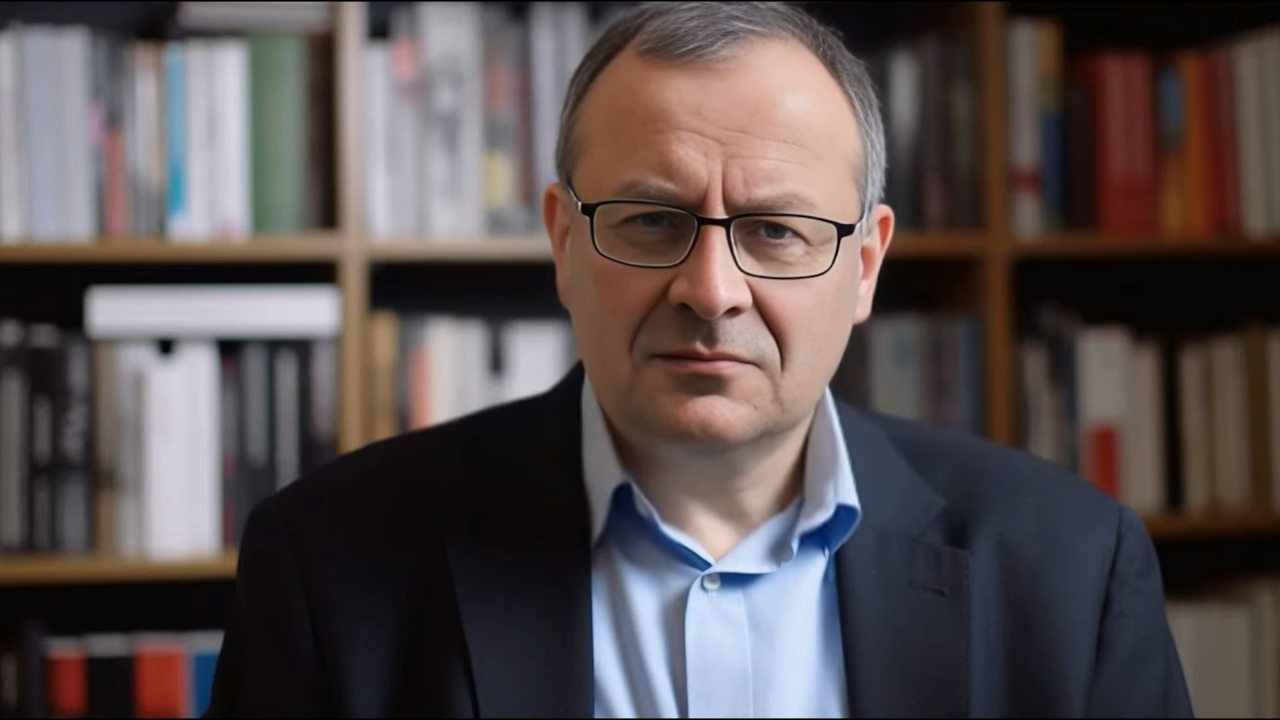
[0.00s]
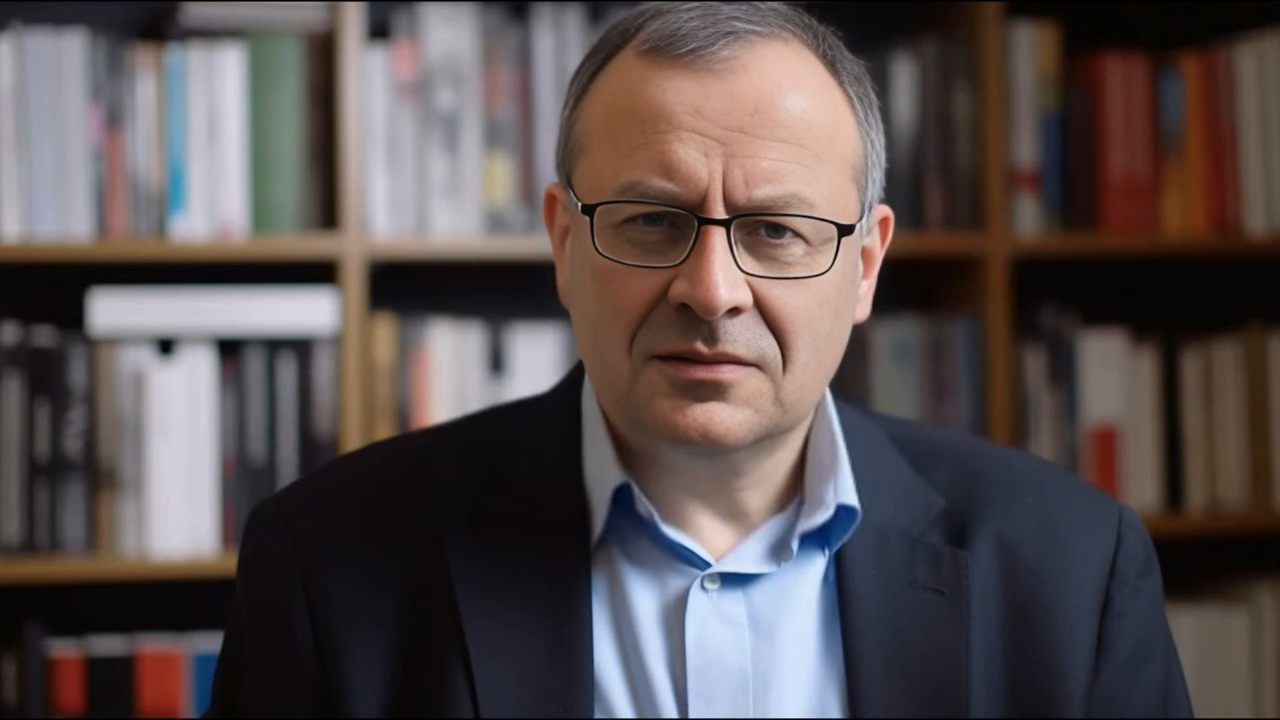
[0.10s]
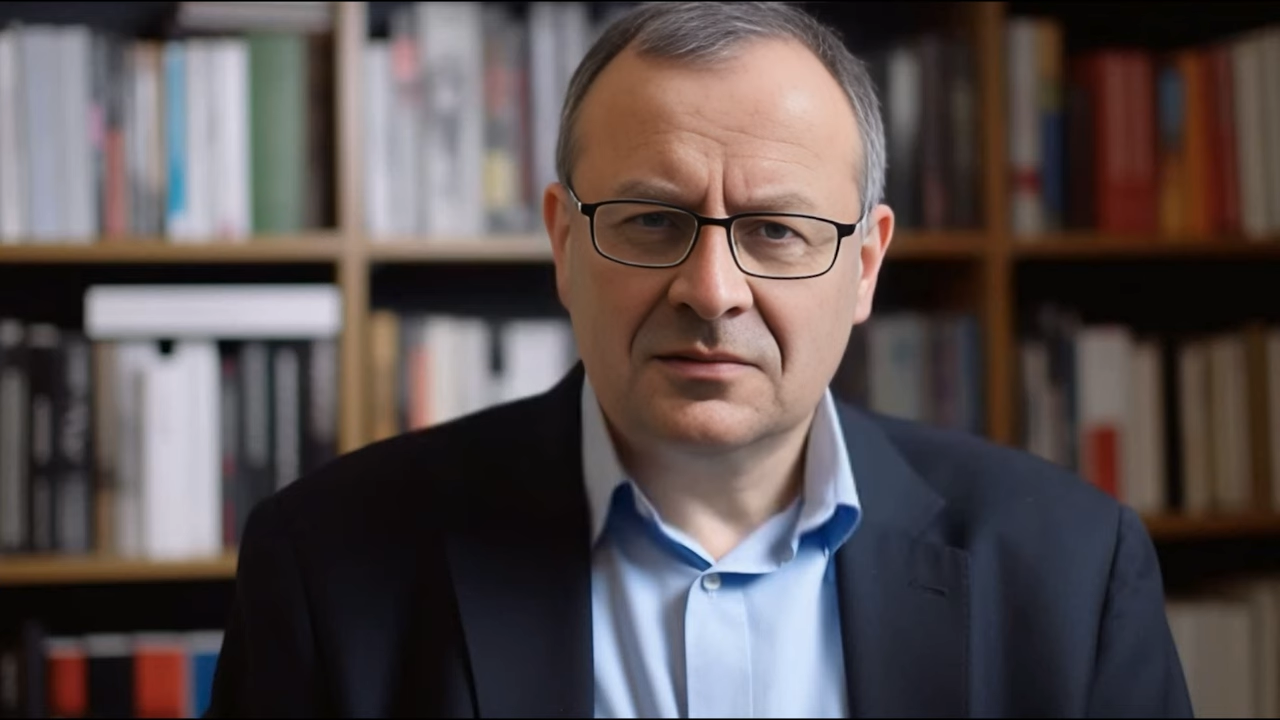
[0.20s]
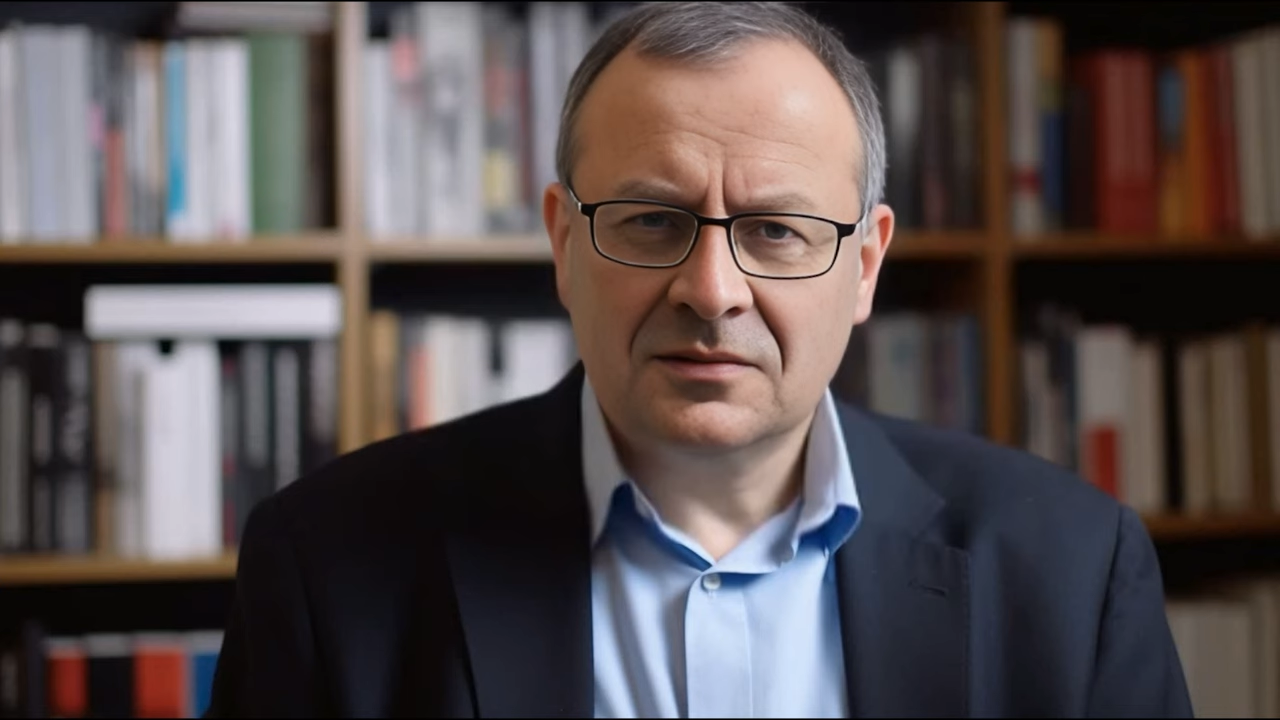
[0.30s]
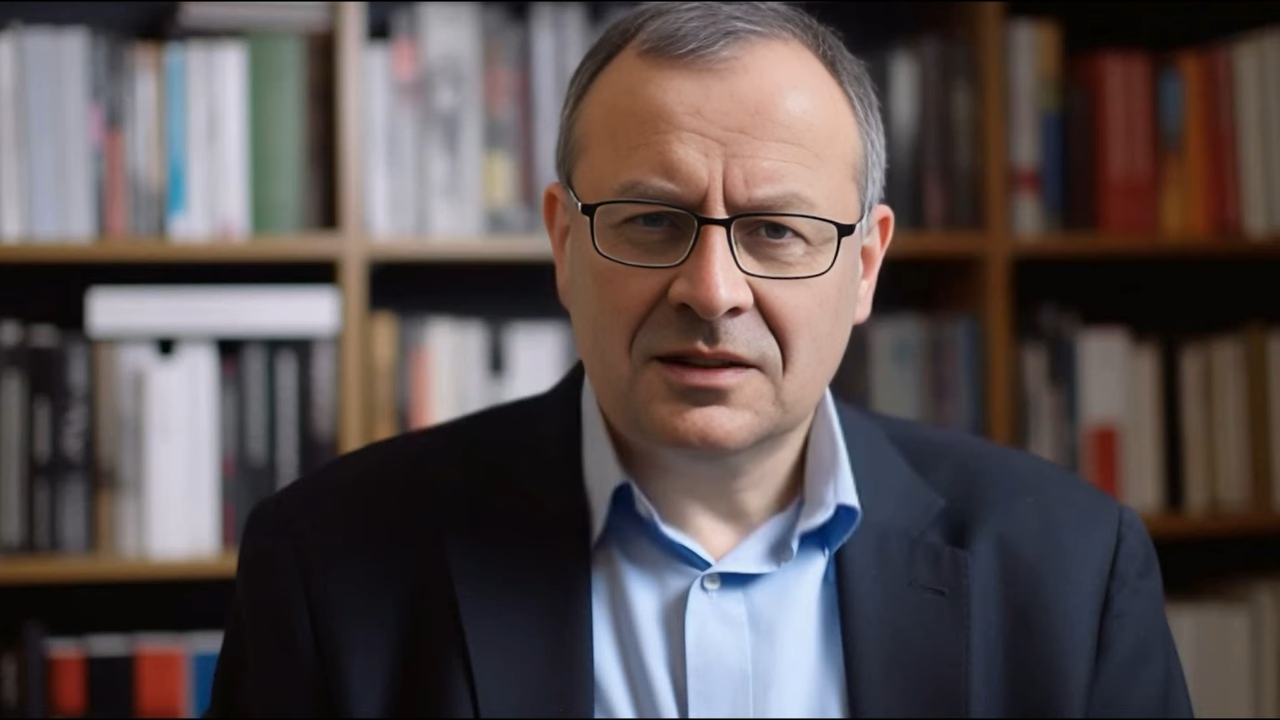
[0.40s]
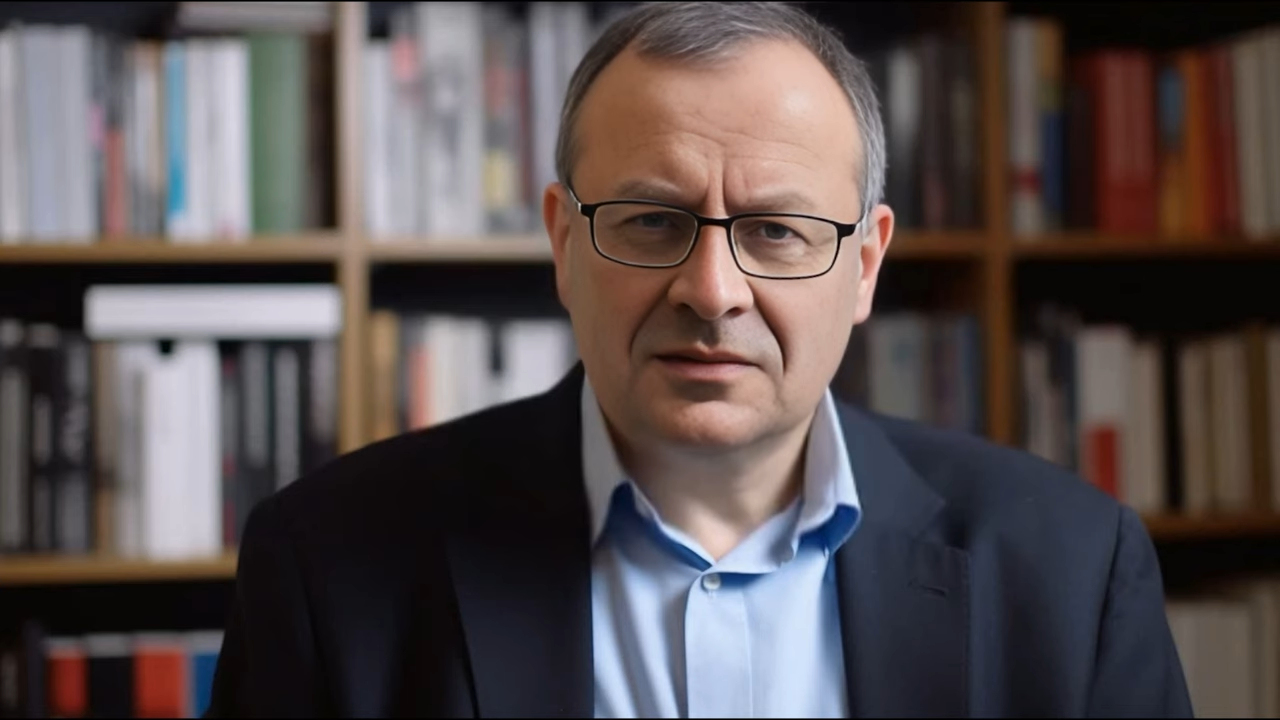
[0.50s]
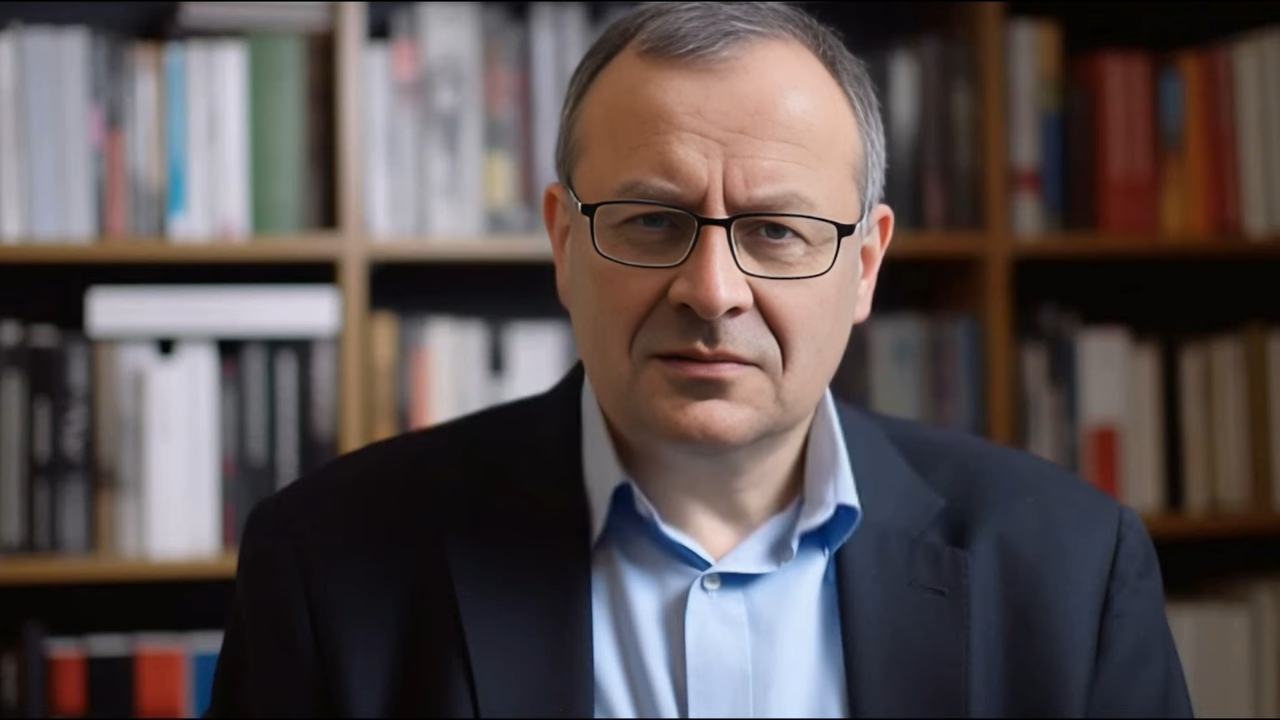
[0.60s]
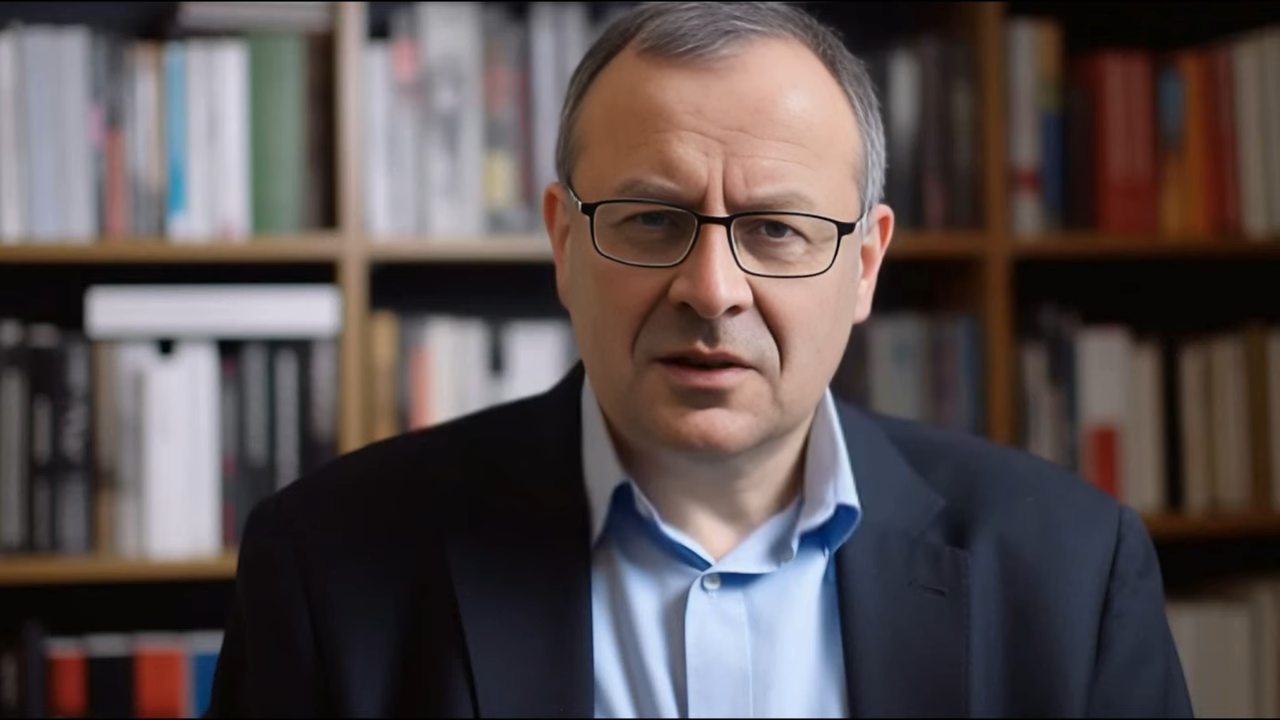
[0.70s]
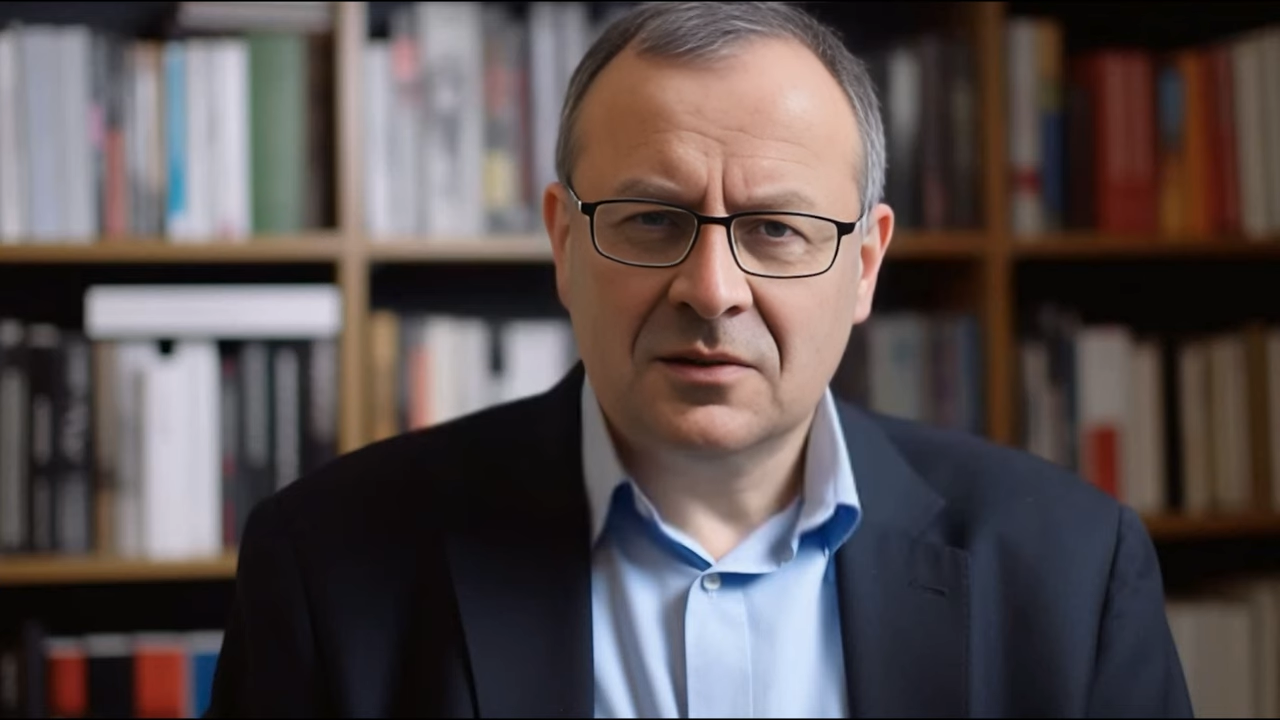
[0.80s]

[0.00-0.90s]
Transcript: Bezpieczeństwa